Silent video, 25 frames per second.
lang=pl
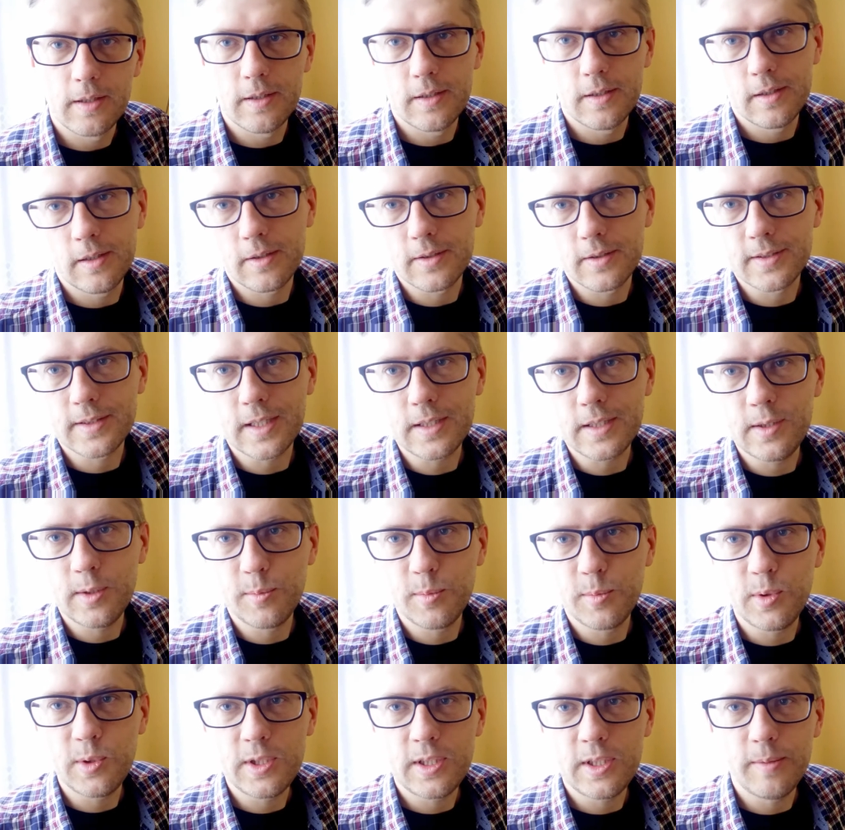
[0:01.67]
Y, ostatnio
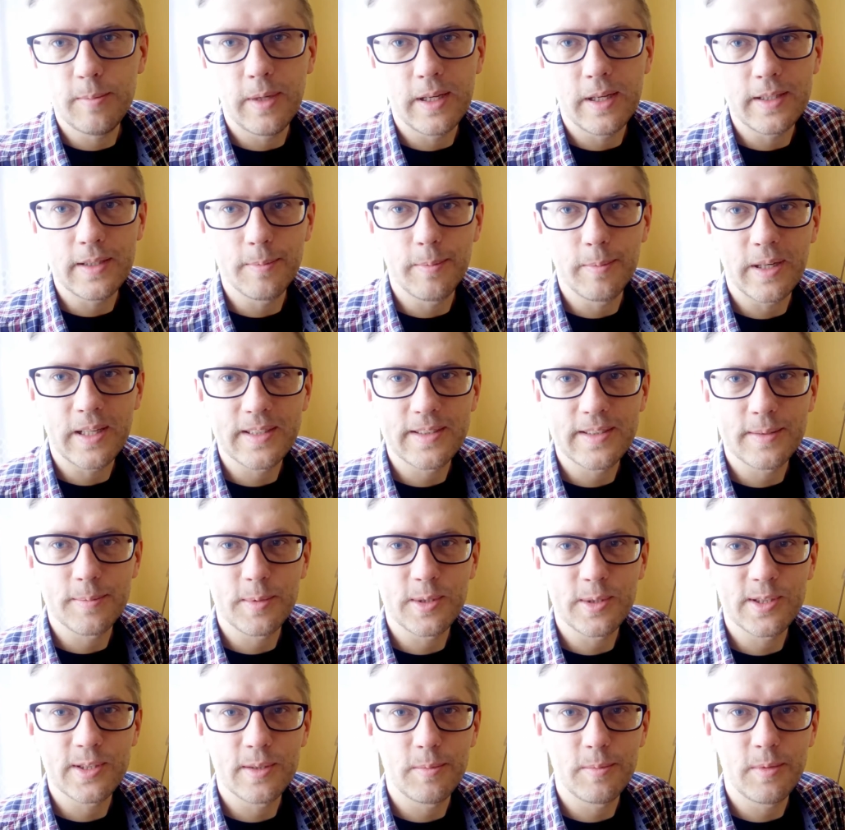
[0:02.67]
multi blind bardzo
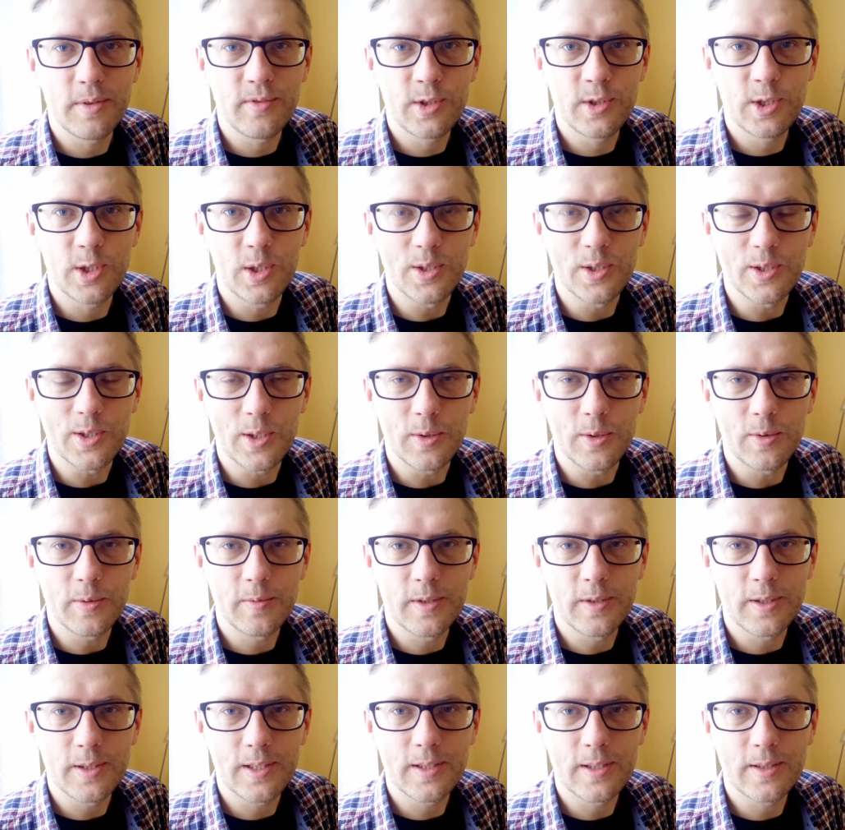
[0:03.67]
mocno mnie
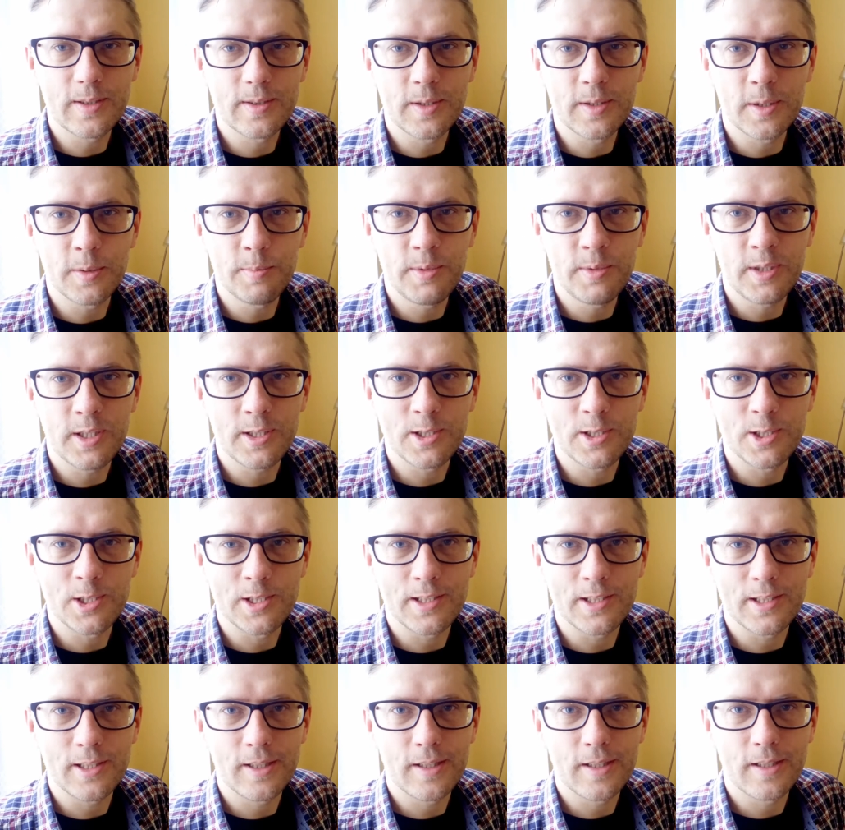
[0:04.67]
wciągnął do tego stopnia,
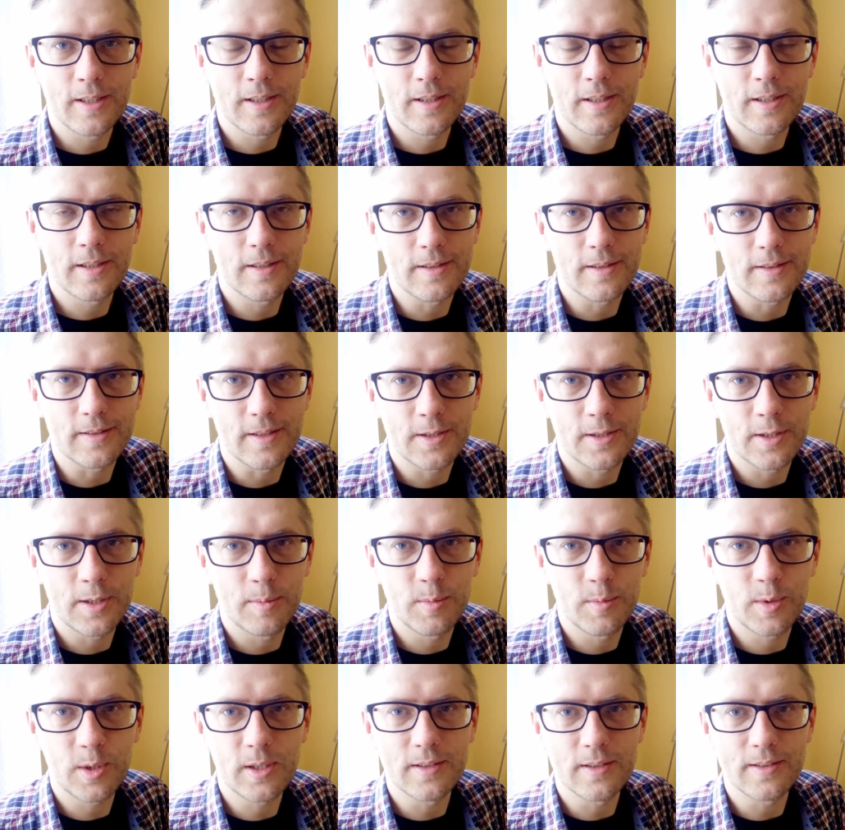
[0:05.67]
że
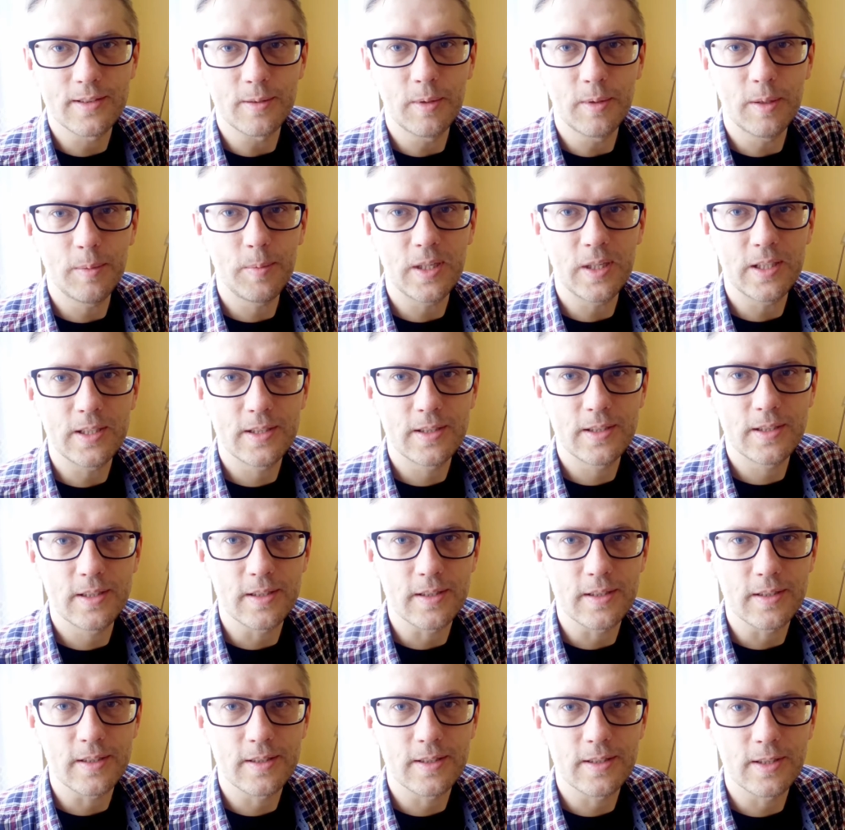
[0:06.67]
zacząłem trochę zgłębiać
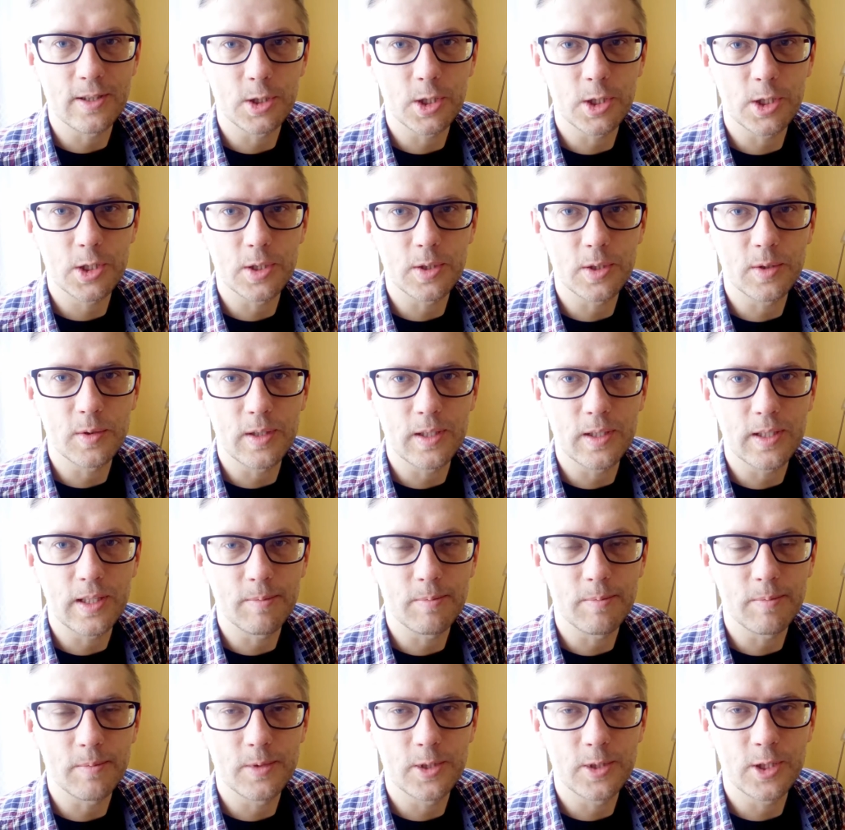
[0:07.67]
e, te rzeczy, które
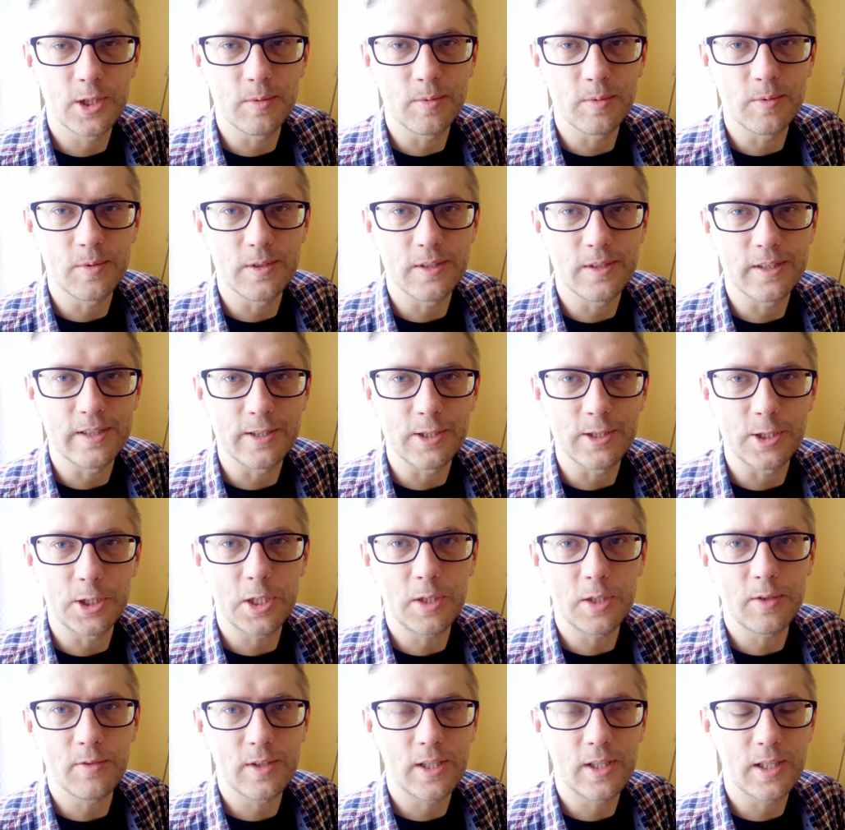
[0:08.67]
tam się e,
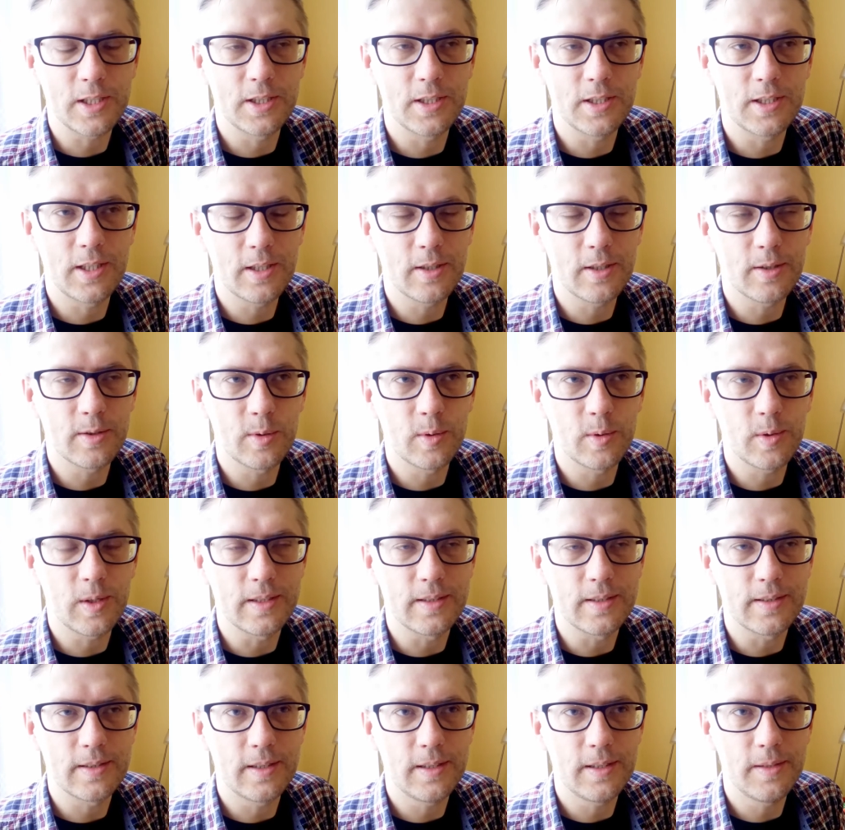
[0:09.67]
dzieją w trakcie tej
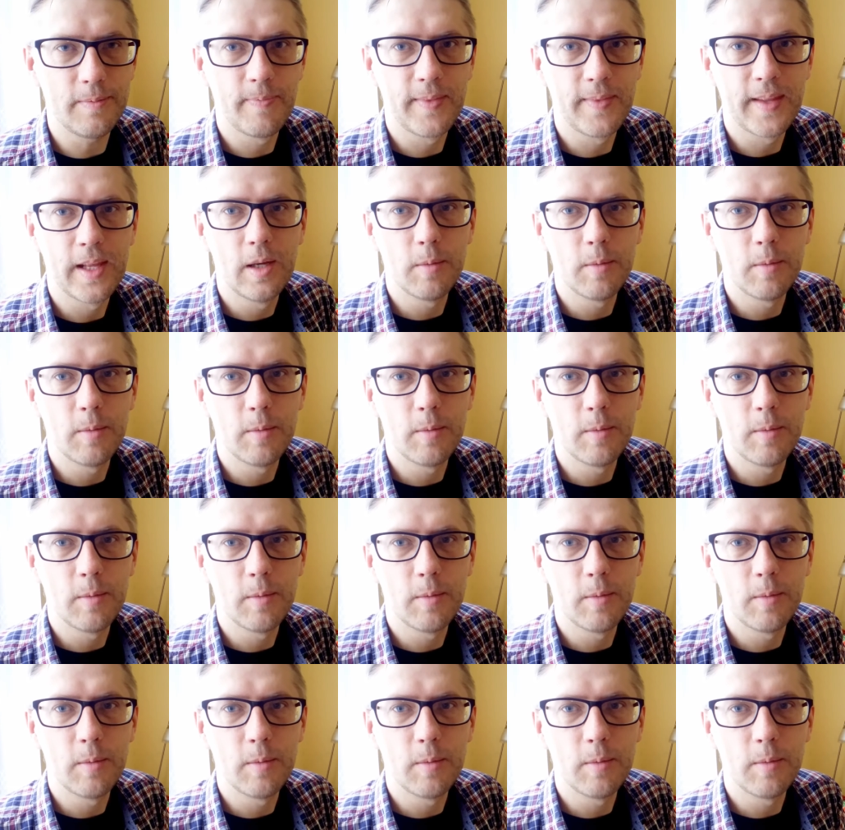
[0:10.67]
konkurencji.